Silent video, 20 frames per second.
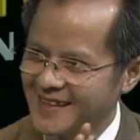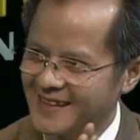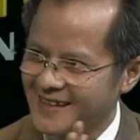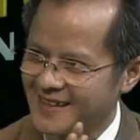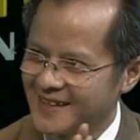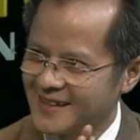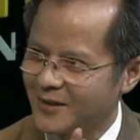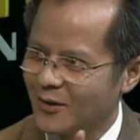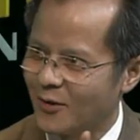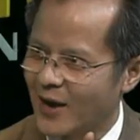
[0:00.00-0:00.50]

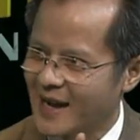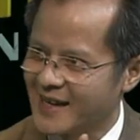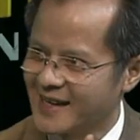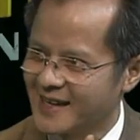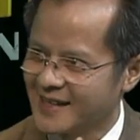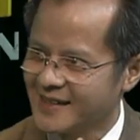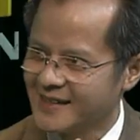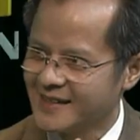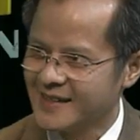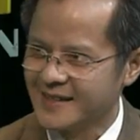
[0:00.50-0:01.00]
thưởng hoan
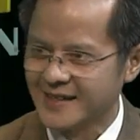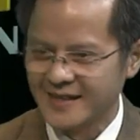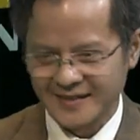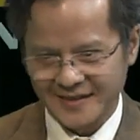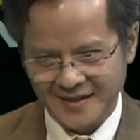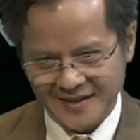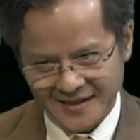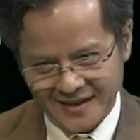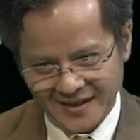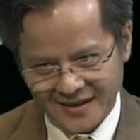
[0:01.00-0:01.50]
nghênh
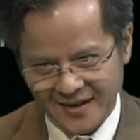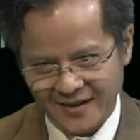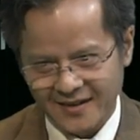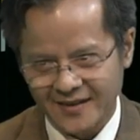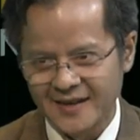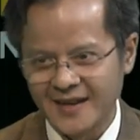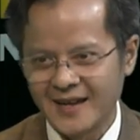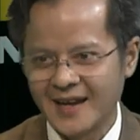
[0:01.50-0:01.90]
thì cái đó